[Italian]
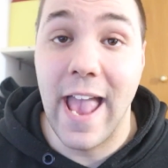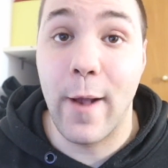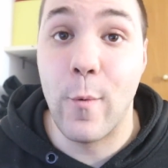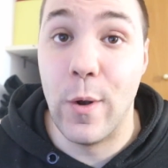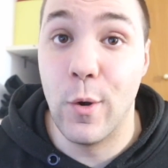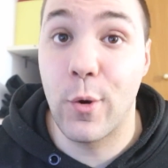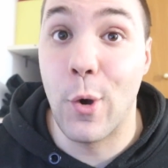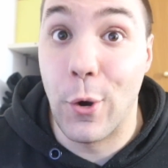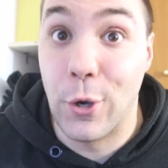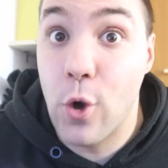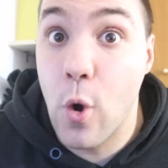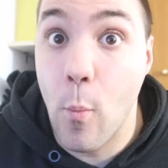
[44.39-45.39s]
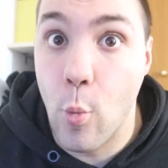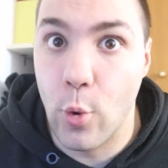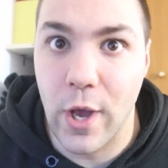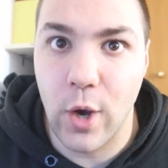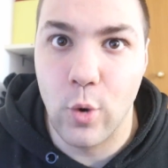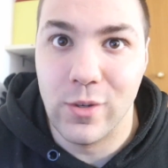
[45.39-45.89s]
è quello che ho in
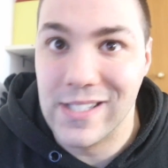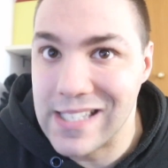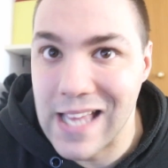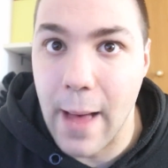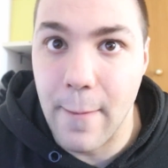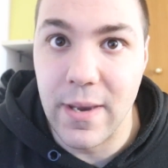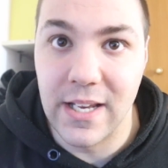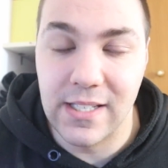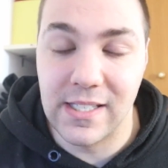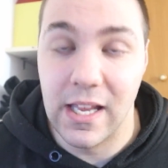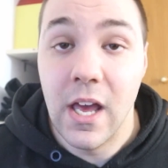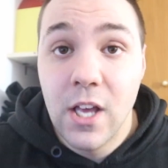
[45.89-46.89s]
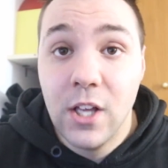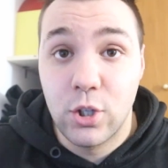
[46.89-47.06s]
comune con Sabrix.